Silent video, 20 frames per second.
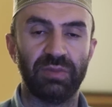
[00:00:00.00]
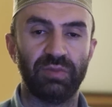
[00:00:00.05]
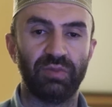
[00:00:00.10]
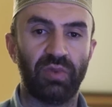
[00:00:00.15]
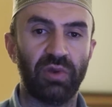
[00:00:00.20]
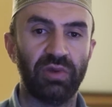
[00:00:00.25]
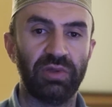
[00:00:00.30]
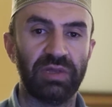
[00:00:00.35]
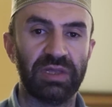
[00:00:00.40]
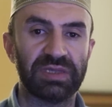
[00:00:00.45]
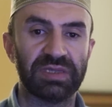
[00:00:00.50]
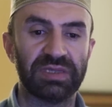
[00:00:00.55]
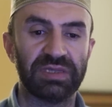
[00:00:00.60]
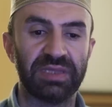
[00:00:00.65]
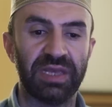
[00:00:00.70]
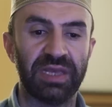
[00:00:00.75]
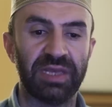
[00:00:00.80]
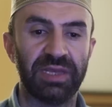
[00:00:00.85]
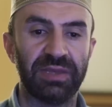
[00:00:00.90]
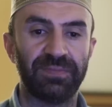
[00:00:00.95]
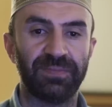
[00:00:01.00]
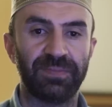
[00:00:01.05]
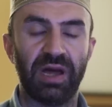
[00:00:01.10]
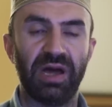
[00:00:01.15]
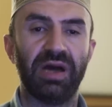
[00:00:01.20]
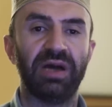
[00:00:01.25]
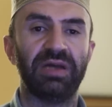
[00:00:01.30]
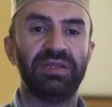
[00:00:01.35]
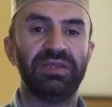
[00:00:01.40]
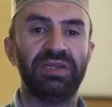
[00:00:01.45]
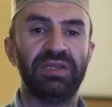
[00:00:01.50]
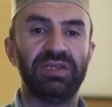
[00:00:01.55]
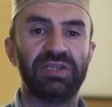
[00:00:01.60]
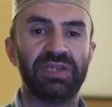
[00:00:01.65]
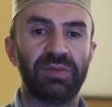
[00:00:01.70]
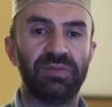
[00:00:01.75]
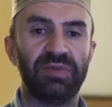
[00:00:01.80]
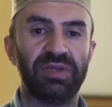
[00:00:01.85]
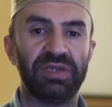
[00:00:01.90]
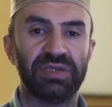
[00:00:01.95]
böylesine
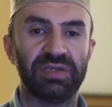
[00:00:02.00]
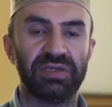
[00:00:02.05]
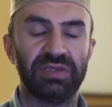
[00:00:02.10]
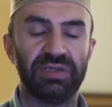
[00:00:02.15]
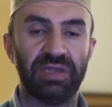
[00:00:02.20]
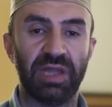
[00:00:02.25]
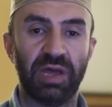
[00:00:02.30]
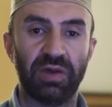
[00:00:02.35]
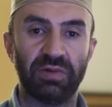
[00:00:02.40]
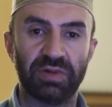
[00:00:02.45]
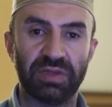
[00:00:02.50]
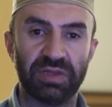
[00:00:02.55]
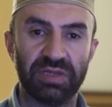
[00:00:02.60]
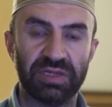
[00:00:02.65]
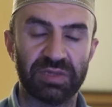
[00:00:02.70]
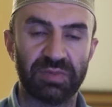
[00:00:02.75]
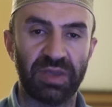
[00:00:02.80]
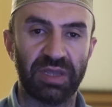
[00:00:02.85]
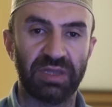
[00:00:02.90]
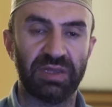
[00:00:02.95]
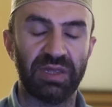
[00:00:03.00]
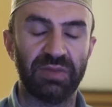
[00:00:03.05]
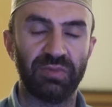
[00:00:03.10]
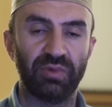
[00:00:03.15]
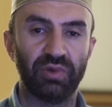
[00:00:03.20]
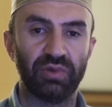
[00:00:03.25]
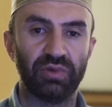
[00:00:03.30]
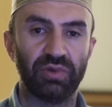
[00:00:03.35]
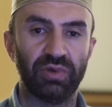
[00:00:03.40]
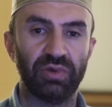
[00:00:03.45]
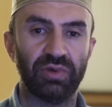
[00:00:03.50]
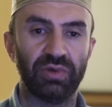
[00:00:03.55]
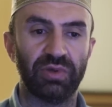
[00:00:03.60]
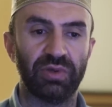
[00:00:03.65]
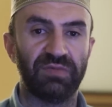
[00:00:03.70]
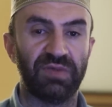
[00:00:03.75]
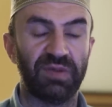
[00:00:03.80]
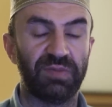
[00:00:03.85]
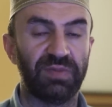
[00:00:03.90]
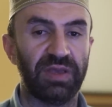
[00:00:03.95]
adice bir davranış beklemiyordu
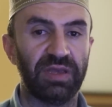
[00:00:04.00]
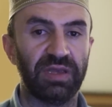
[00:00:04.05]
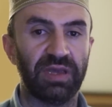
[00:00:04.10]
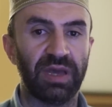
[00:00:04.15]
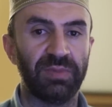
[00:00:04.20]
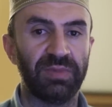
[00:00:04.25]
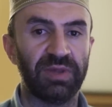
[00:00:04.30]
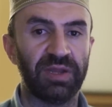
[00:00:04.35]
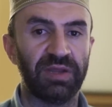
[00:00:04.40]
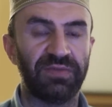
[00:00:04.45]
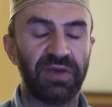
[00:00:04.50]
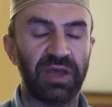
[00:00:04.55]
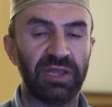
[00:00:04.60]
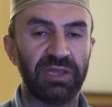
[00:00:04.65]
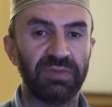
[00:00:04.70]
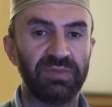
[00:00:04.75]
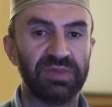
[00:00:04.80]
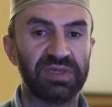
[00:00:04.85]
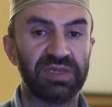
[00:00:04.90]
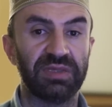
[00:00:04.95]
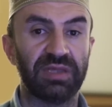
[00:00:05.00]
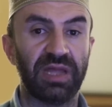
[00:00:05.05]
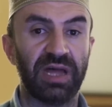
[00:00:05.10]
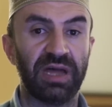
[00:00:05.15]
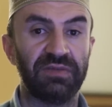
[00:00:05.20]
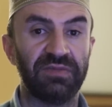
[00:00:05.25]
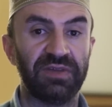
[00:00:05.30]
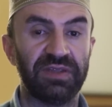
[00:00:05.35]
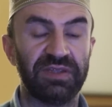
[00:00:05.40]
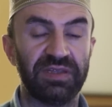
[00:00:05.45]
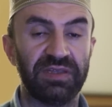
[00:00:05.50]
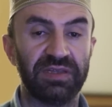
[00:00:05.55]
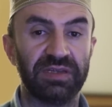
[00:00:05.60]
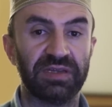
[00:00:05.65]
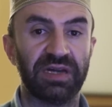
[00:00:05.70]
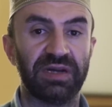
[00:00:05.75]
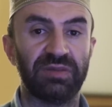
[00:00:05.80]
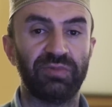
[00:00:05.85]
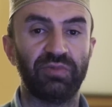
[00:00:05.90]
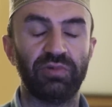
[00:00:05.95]
ve Peygamber Efendimizin davetini
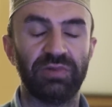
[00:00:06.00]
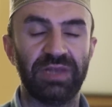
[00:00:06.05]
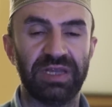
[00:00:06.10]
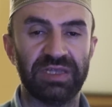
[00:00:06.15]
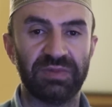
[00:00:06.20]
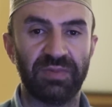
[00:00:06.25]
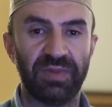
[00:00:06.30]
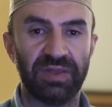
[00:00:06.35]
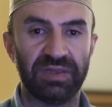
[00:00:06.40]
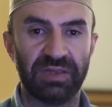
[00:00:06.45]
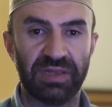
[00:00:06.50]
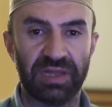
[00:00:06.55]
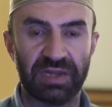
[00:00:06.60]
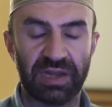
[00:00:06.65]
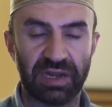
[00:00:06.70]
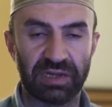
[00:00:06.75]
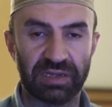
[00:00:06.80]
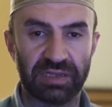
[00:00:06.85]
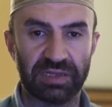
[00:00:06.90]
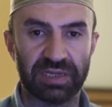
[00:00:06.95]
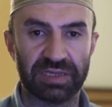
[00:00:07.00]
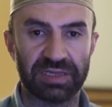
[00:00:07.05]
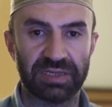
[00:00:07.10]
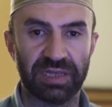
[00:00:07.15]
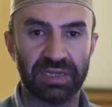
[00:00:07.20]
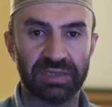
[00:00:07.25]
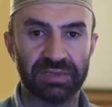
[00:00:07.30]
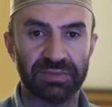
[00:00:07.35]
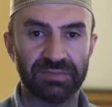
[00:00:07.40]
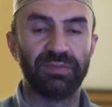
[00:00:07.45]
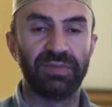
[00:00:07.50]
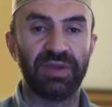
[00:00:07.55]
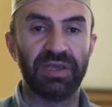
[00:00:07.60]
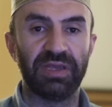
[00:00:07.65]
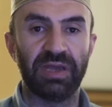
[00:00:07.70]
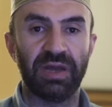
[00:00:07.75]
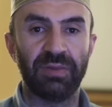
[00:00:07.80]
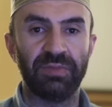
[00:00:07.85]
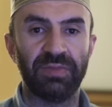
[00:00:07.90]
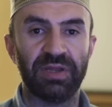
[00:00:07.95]
kabul etmediler arkadaşlar.
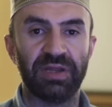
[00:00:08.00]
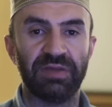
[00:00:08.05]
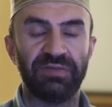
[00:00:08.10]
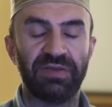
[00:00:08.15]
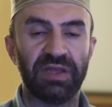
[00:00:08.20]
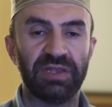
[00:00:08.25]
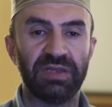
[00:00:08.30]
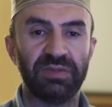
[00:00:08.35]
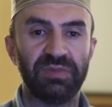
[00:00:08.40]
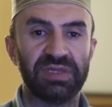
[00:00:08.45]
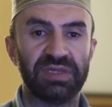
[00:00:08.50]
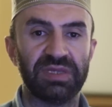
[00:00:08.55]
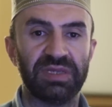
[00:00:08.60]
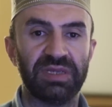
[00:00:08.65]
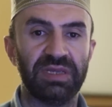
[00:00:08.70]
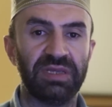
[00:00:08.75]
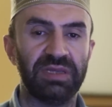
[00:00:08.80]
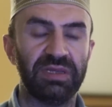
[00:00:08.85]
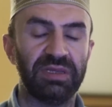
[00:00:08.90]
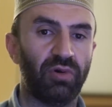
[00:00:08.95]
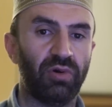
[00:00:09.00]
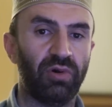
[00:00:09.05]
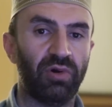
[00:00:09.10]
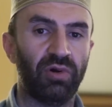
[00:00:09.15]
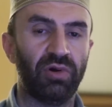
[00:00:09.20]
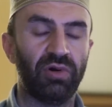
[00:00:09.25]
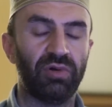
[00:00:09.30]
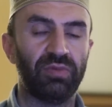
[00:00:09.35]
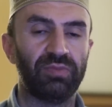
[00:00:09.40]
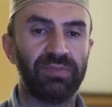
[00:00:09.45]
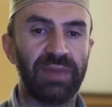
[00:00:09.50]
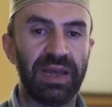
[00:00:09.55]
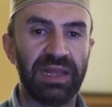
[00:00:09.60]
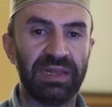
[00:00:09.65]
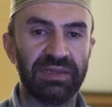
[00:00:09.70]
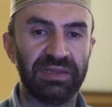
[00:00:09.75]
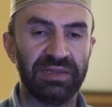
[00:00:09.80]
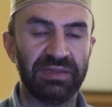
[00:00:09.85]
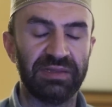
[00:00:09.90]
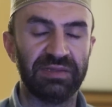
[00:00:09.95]
Peygamber Efendimizi o
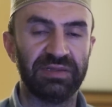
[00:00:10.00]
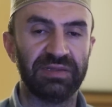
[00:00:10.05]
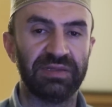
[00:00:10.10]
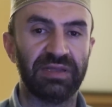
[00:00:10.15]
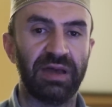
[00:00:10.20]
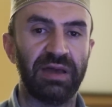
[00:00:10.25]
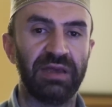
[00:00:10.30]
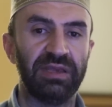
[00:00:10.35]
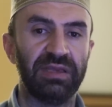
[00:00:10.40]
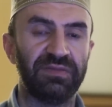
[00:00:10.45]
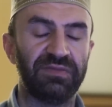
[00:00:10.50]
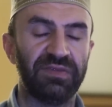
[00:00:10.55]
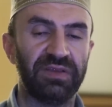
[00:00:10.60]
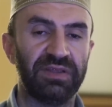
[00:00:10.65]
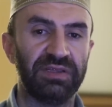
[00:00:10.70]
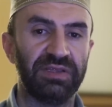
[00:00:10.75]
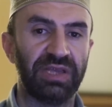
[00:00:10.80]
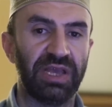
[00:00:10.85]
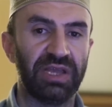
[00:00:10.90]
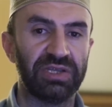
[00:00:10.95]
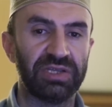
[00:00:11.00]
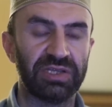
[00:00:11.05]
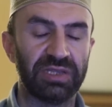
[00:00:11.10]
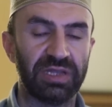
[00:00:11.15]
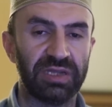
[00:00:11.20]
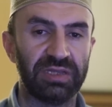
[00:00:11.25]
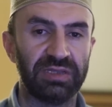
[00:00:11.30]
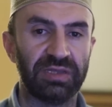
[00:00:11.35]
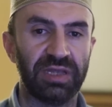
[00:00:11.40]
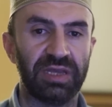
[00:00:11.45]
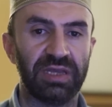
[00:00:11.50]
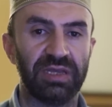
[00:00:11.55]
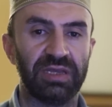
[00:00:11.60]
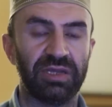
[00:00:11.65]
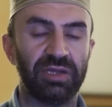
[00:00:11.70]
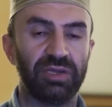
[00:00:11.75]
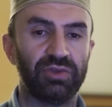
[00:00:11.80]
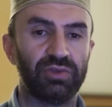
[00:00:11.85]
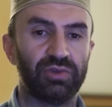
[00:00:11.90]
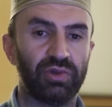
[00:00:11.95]
beldenin Taif'in gençlerine,
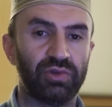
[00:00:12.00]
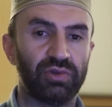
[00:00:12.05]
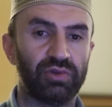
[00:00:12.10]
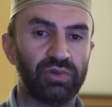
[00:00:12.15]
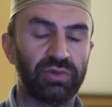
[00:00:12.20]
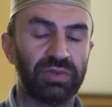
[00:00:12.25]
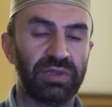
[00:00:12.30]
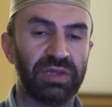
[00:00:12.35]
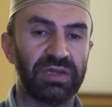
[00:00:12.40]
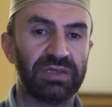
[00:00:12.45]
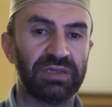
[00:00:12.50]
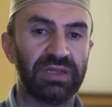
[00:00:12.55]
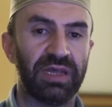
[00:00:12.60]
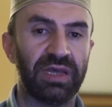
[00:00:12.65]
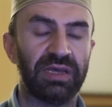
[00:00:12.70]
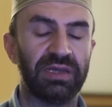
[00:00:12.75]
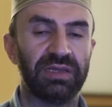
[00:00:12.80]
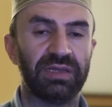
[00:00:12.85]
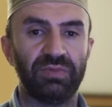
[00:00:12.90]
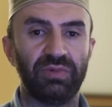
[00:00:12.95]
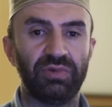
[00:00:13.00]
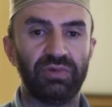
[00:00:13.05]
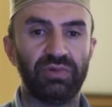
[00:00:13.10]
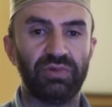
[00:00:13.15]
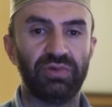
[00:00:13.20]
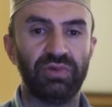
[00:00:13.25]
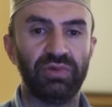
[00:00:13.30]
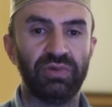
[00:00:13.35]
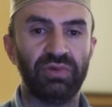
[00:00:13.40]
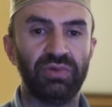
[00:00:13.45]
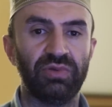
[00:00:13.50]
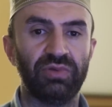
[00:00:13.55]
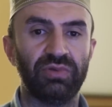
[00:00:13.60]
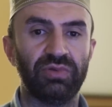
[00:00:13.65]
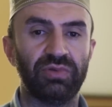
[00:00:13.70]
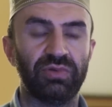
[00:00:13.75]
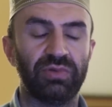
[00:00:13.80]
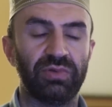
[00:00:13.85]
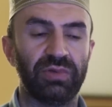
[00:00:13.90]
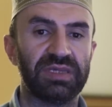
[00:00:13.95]
çocuklarına,
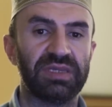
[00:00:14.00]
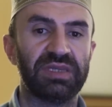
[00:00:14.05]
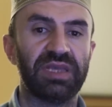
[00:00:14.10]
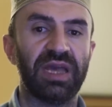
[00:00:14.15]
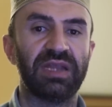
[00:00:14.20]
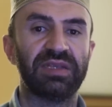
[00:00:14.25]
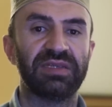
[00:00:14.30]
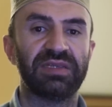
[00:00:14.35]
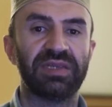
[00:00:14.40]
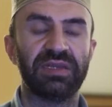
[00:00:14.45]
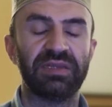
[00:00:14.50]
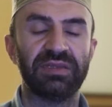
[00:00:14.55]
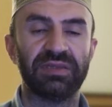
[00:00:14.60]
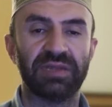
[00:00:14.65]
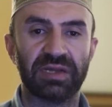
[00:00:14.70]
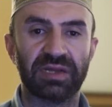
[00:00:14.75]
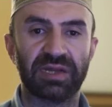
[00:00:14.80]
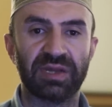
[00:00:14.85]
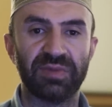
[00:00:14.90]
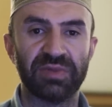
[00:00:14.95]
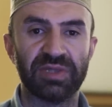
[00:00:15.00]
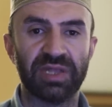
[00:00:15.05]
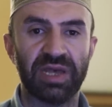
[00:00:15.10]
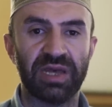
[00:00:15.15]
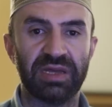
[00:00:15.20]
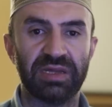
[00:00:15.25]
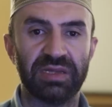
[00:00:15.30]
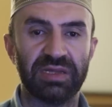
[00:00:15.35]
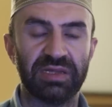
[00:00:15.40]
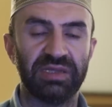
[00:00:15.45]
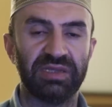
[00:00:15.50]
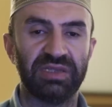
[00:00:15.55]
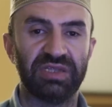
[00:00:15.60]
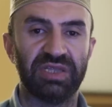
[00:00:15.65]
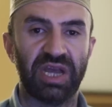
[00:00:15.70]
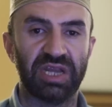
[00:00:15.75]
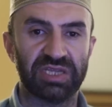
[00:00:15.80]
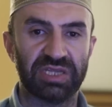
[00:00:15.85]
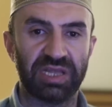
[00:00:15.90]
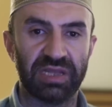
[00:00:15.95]
bütün serseri takımına
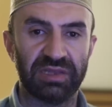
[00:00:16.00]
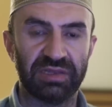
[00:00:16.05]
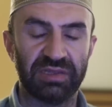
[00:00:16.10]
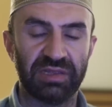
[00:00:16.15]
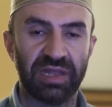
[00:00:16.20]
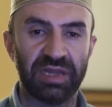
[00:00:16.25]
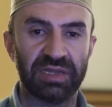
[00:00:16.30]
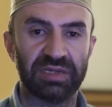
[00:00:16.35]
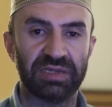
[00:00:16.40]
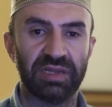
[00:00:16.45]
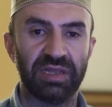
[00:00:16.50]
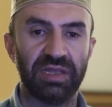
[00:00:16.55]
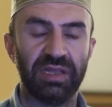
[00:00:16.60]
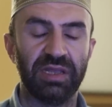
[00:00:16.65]
taşlattılar.